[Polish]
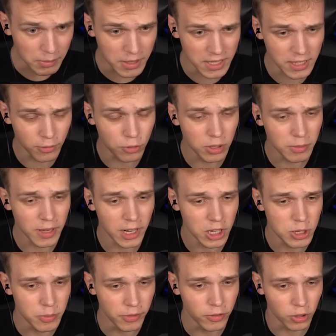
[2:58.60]
miejsce, w którym
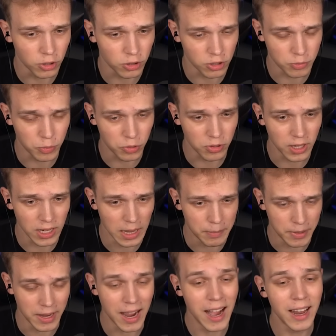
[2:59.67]
graliśmy w to, kto zbuduje
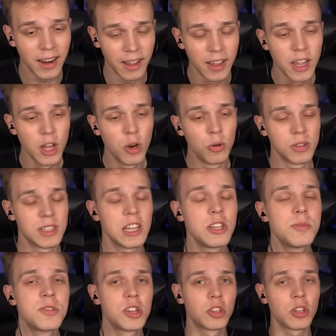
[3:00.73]
lepiej, ale
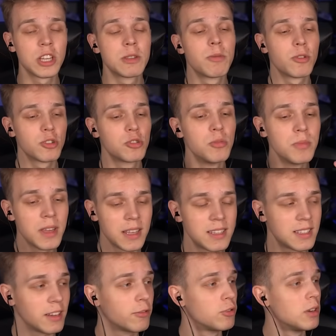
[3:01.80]
uznaliśmy, że to jest po prostu
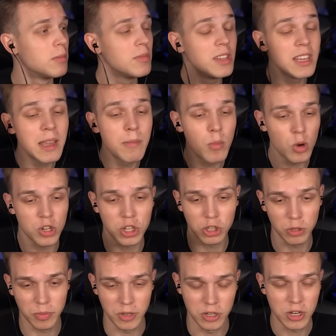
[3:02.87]
miejsce, w którym nie może
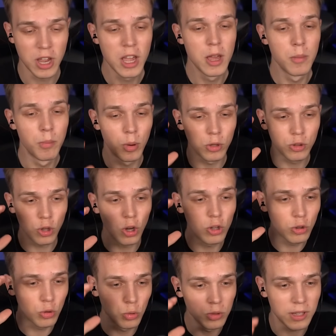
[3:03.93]
to być, bo
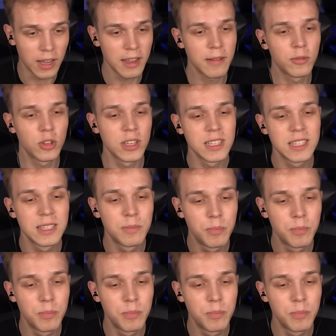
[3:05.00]
to tutaj to jest